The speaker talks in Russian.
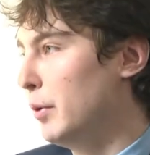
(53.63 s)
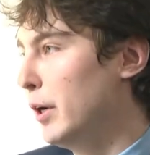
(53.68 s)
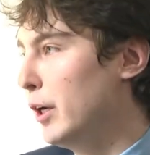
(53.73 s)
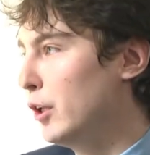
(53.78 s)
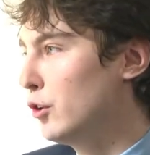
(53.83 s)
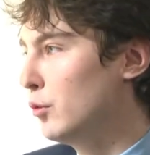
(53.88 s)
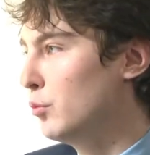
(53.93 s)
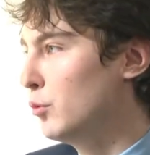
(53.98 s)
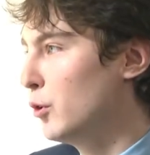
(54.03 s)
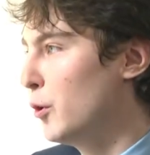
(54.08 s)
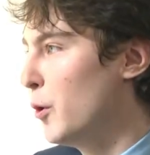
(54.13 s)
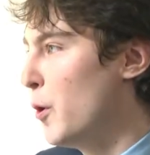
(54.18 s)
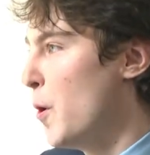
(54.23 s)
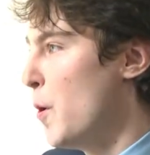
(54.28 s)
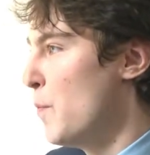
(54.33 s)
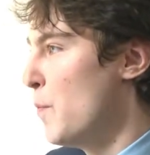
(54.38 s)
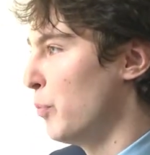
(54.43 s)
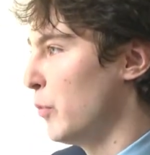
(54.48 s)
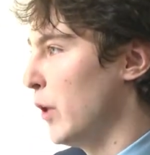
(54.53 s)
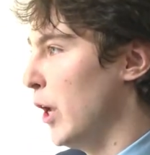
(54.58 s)
Поэтому
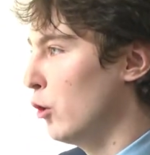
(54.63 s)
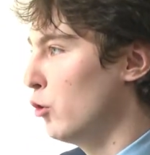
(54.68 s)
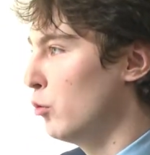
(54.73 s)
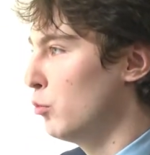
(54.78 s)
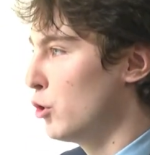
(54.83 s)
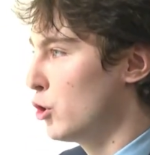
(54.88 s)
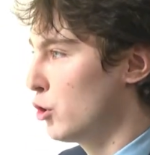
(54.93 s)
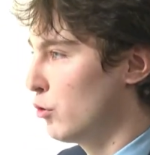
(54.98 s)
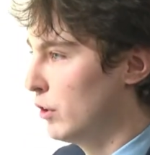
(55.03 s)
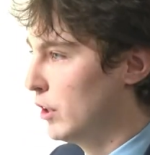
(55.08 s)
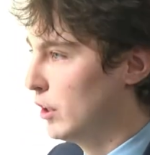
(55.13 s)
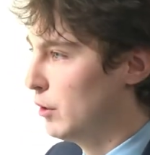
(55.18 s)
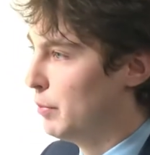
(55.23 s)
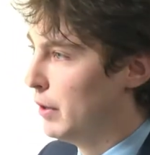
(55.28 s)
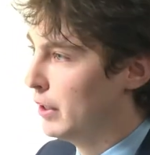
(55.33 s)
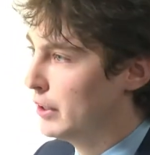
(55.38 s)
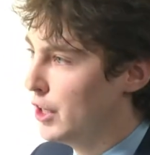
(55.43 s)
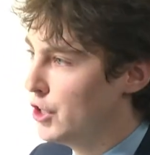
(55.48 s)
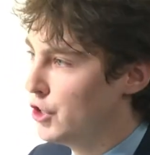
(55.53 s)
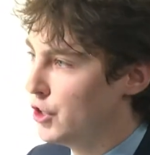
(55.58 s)
я думаю, что вот эта
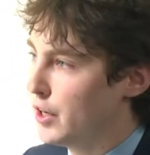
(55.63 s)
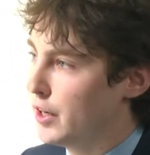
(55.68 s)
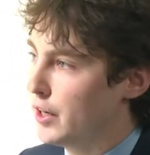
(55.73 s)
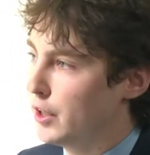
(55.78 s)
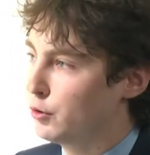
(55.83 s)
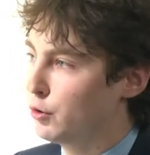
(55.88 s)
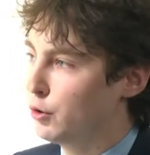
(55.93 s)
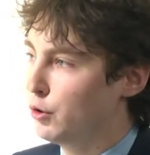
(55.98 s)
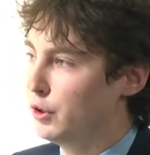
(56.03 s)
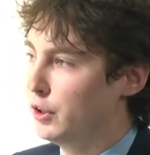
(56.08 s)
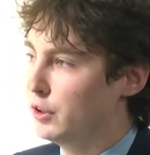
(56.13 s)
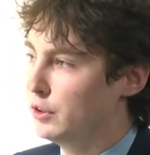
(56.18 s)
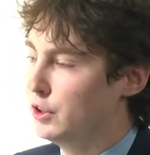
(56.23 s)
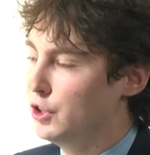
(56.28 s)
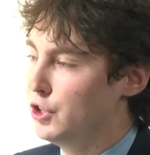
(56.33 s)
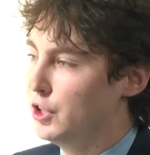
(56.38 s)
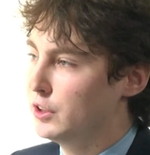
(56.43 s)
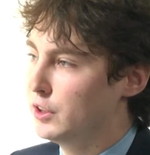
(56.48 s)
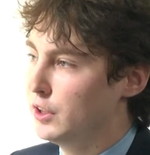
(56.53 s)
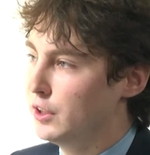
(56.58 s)
подачка, которую
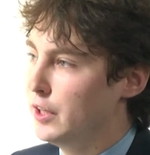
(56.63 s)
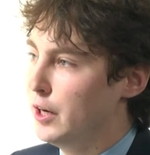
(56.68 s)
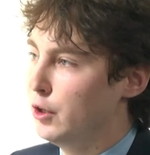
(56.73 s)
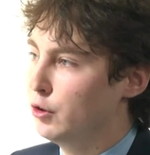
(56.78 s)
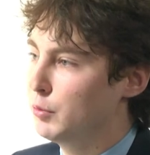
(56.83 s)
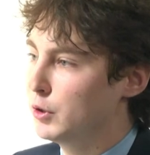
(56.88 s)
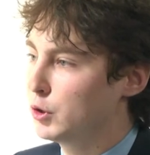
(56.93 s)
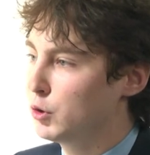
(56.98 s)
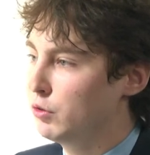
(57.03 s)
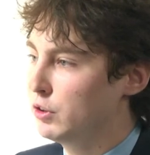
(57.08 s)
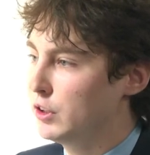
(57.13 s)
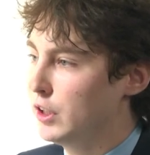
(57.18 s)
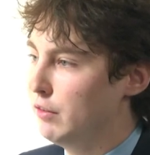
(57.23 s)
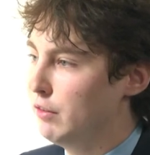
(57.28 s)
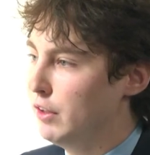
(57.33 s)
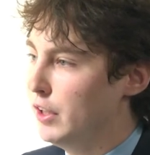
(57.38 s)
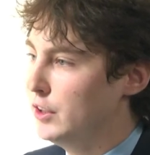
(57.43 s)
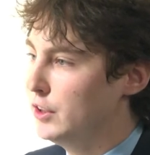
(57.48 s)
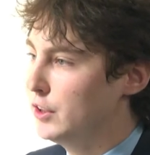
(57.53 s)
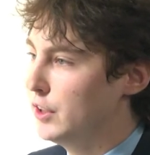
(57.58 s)
сейчас кидают московские
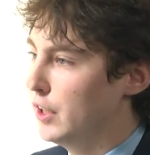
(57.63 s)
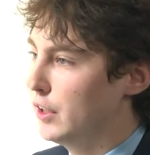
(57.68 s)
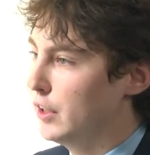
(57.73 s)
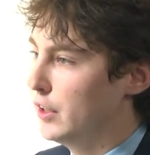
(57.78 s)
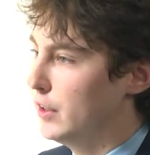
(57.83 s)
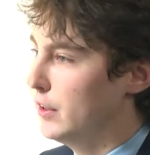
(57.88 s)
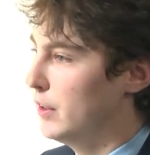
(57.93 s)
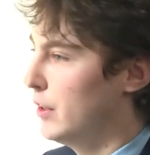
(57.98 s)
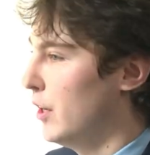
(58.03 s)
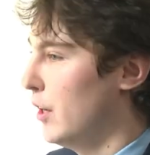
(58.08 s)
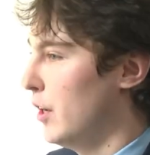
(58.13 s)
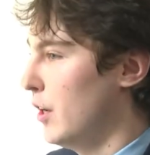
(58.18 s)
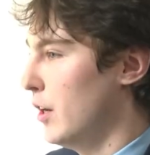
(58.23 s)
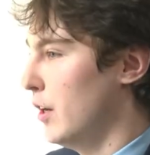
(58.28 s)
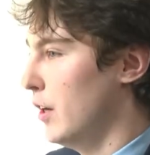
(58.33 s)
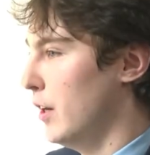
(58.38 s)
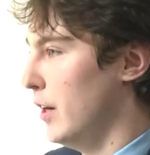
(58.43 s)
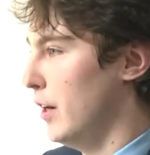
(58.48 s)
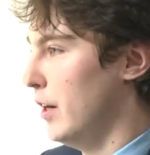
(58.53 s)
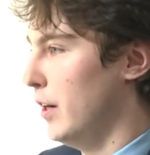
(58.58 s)
власти, она
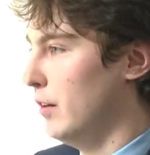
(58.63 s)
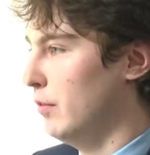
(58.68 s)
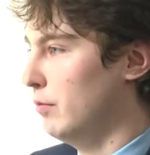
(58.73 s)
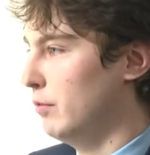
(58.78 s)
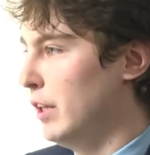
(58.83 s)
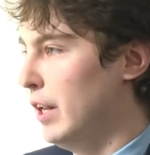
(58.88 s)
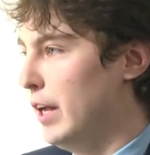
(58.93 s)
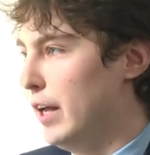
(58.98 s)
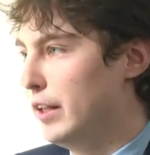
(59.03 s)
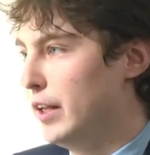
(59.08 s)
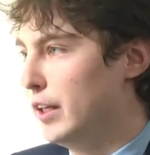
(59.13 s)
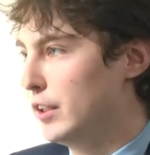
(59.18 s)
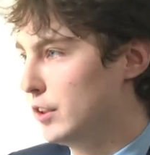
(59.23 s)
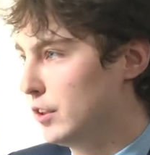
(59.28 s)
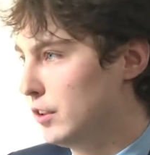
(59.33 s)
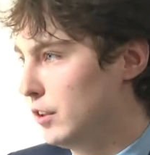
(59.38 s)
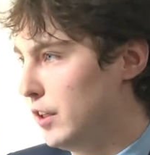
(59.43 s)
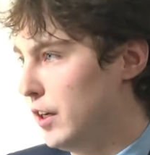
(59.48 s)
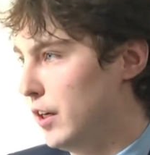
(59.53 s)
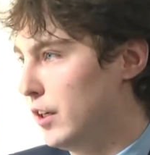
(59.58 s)
а, для
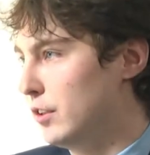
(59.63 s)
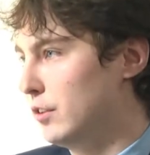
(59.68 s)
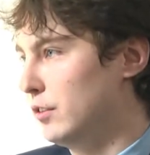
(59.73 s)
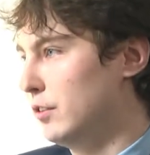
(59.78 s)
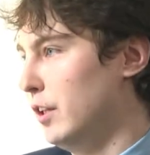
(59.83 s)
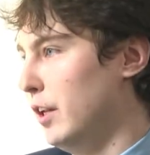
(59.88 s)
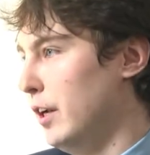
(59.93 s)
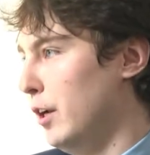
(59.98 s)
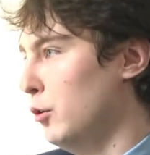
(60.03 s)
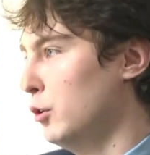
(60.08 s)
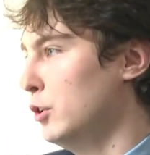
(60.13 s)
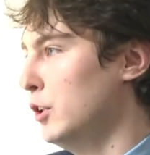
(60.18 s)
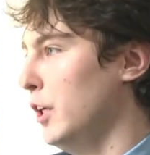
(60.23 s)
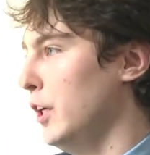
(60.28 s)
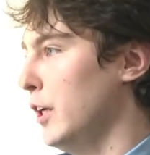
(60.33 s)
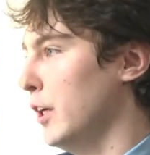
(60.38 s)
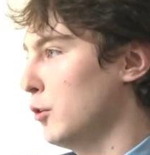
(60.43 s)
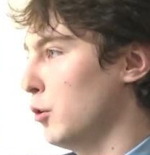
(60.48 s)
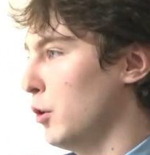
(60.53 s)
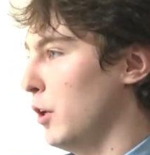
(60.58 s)
нас, как для
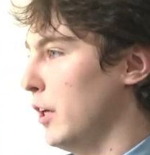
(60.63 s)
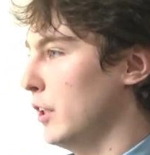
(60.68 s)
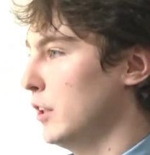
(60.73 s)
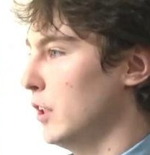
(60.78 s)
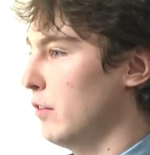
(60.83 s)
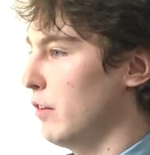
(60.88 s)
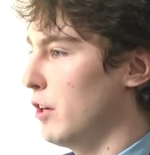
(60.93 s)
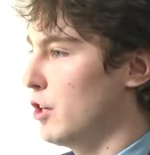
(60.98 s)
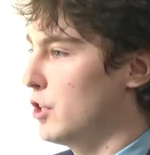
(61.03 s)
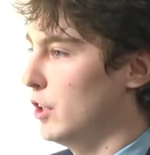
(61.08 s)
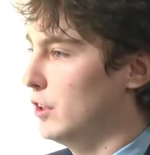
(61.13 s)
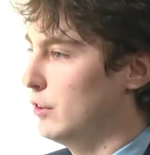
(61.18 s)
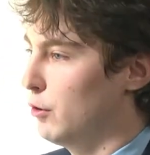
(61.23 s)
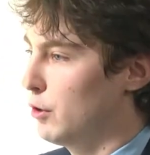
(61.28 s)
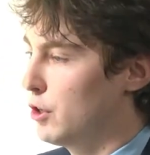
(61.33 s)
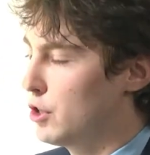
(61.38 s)
людей, которые хотят выражать свою